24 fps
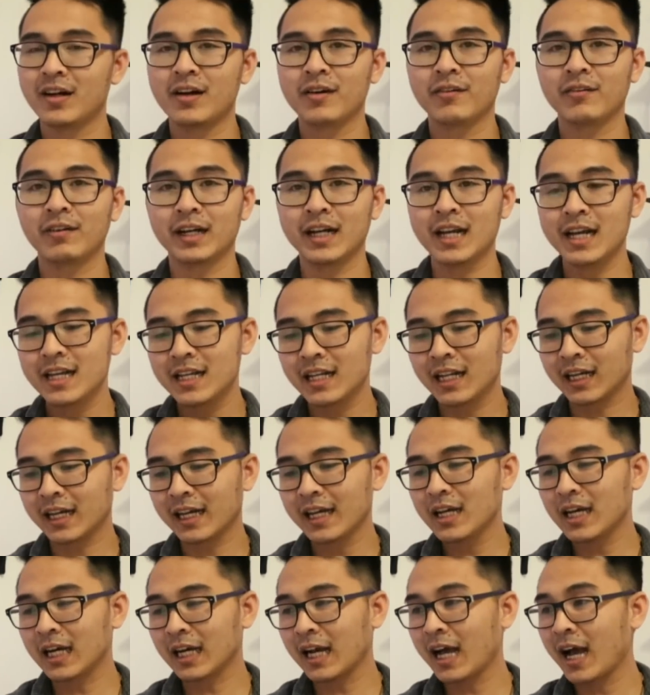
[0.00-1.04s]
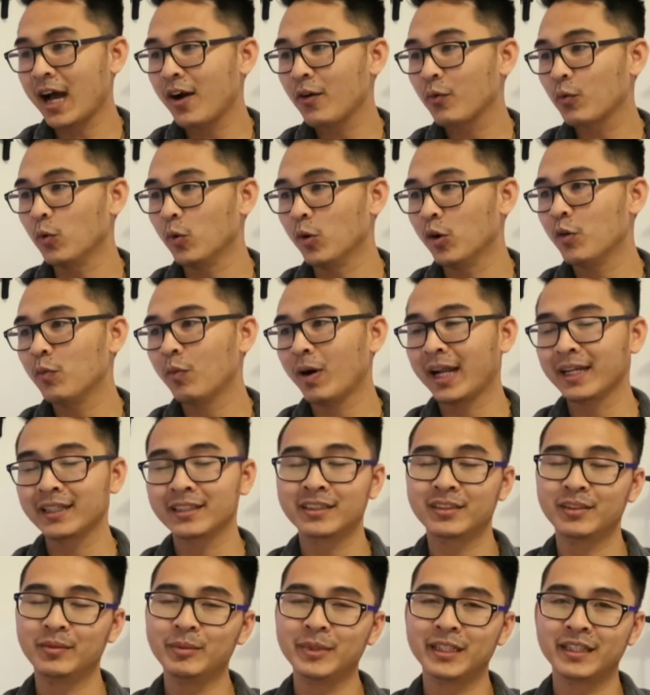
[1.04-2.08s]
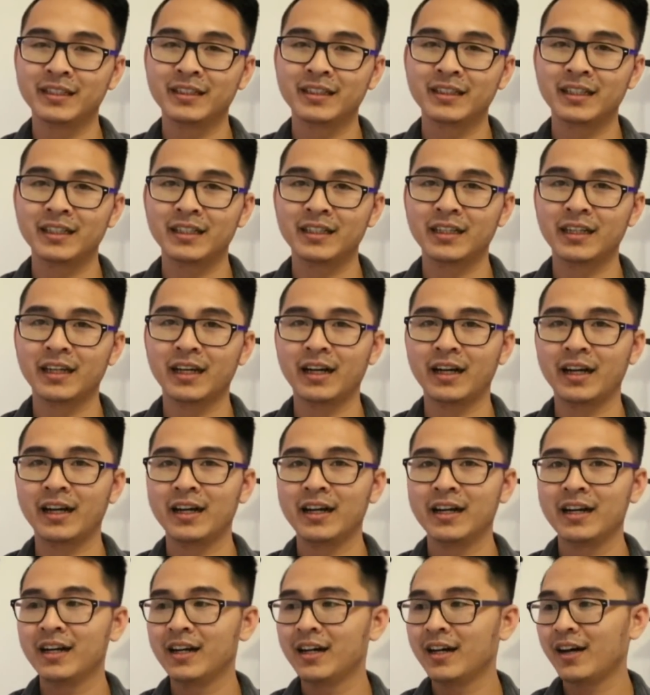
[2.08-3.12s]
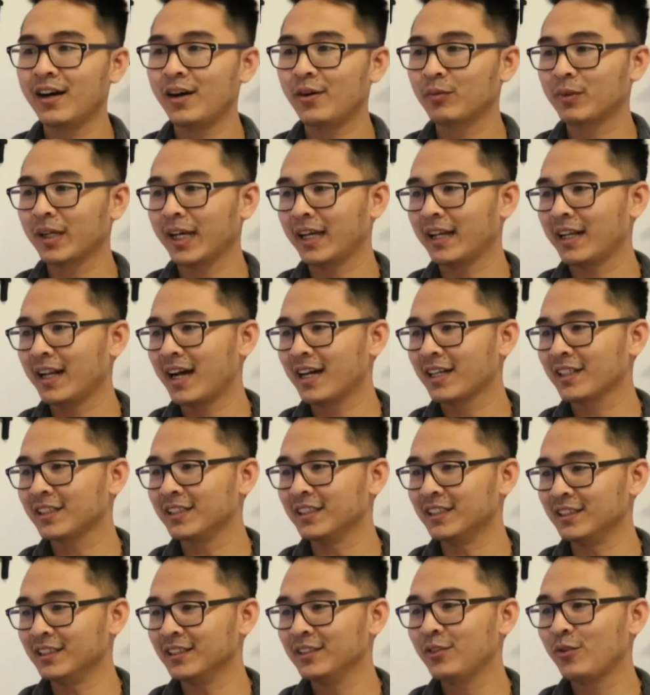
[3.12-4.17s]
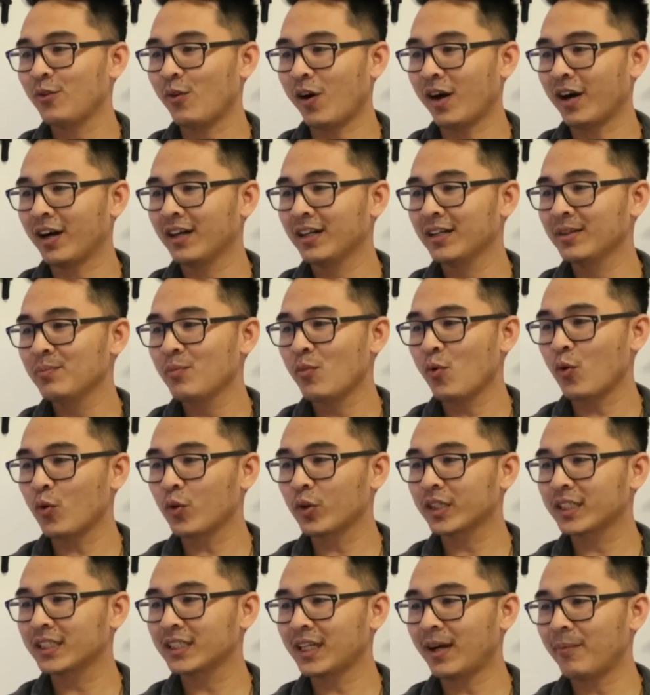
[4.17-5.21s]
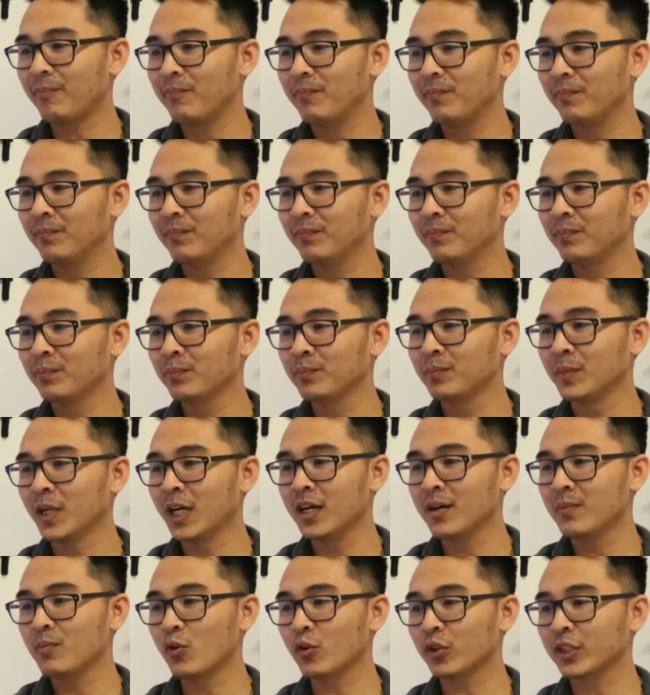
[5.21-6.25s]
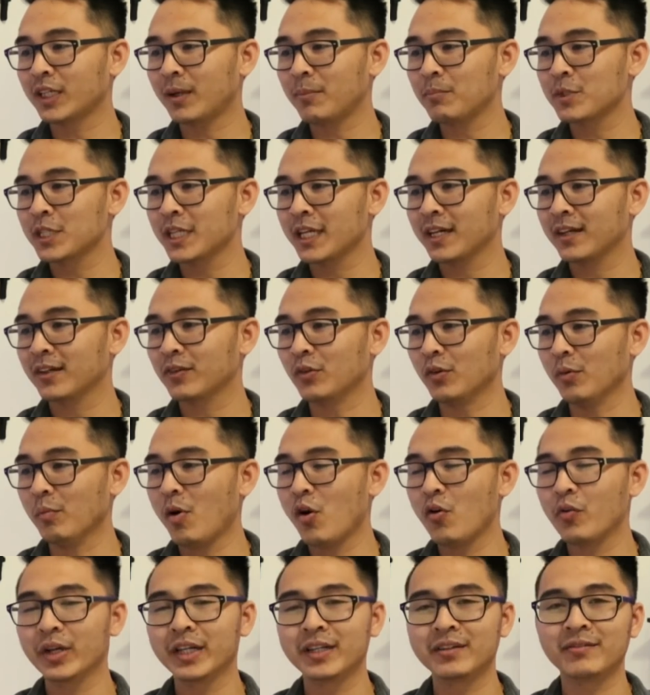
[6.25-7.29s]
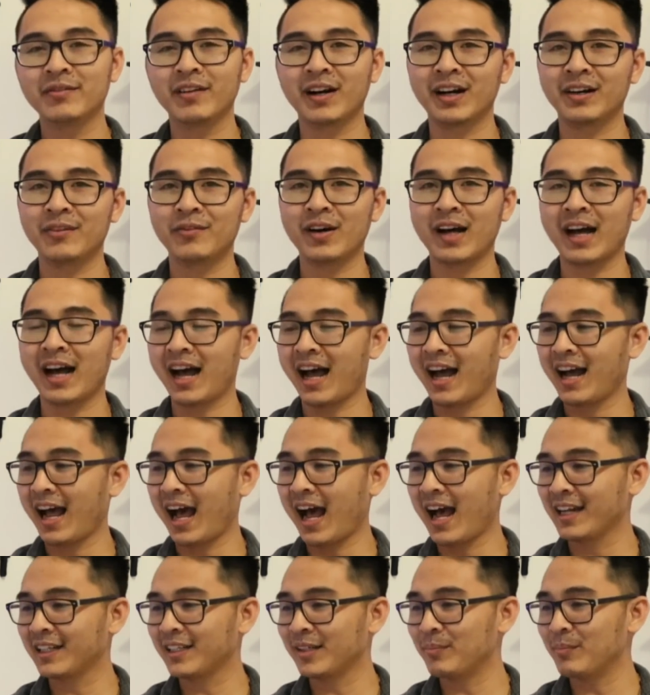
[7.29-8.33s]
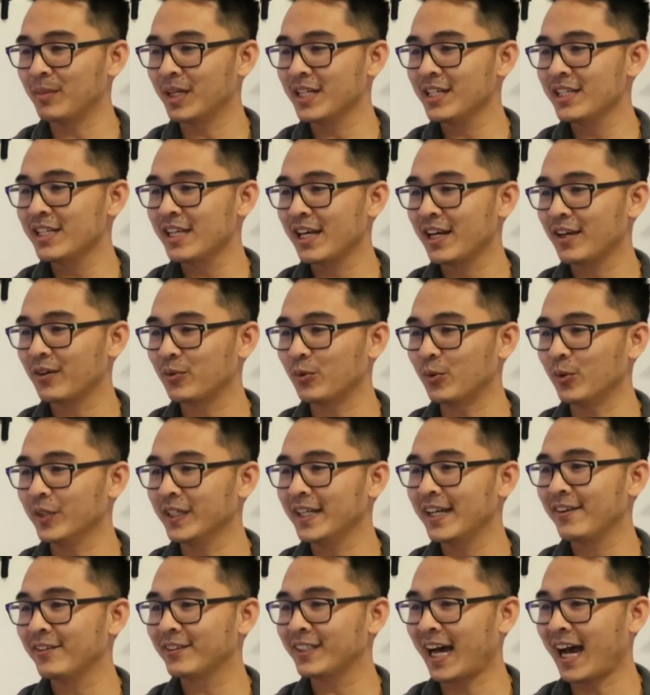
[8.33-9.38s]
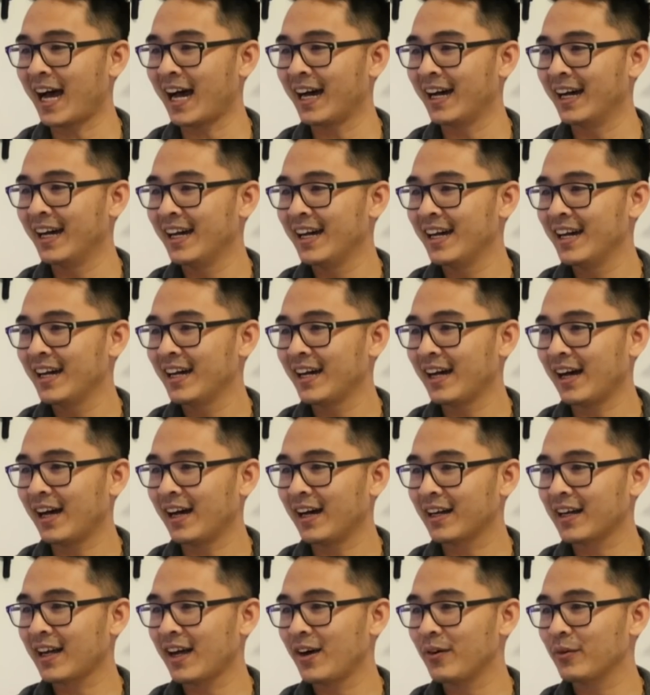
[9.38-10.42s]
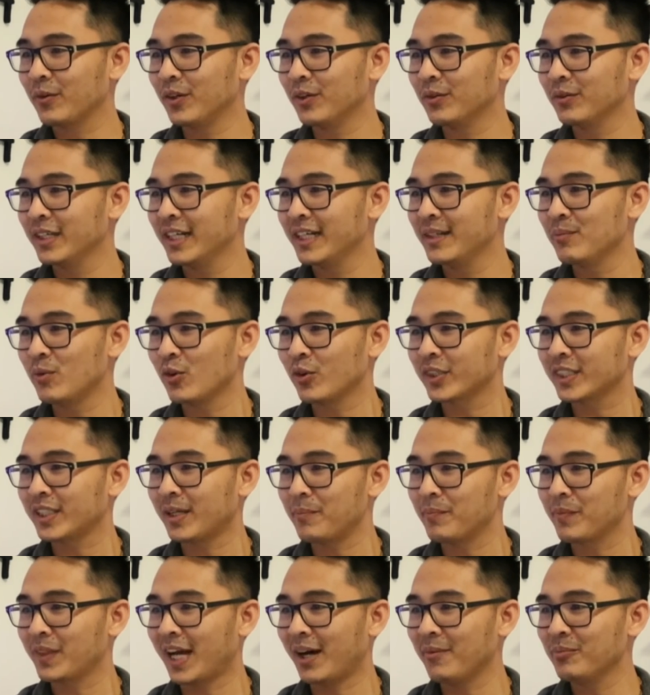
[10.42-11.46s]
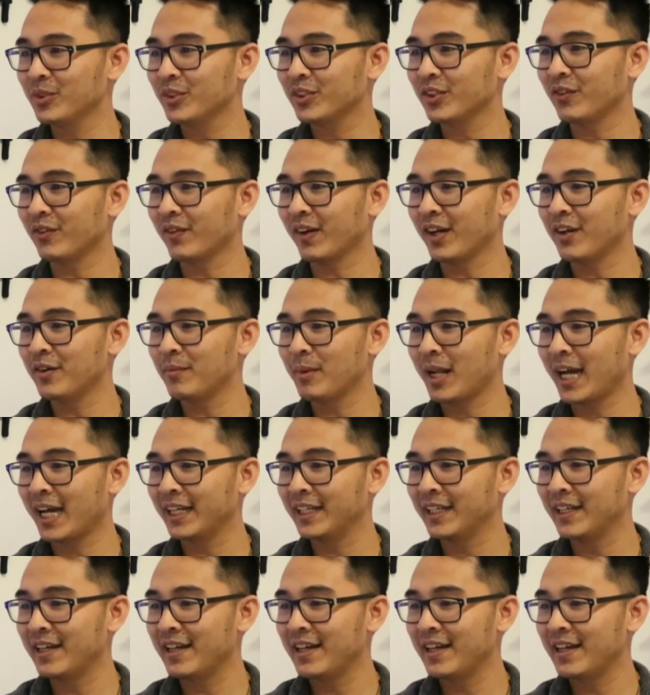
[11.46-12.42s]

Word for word: Và đây là cái account của ông anh của mình, thì uh, ông này đang giữ khoảng một hơn một trăm share của Boeing và và hai trăm mấy share của Delta. À, account của ông lên một trăm tám mươi tuần ngày hôm nay.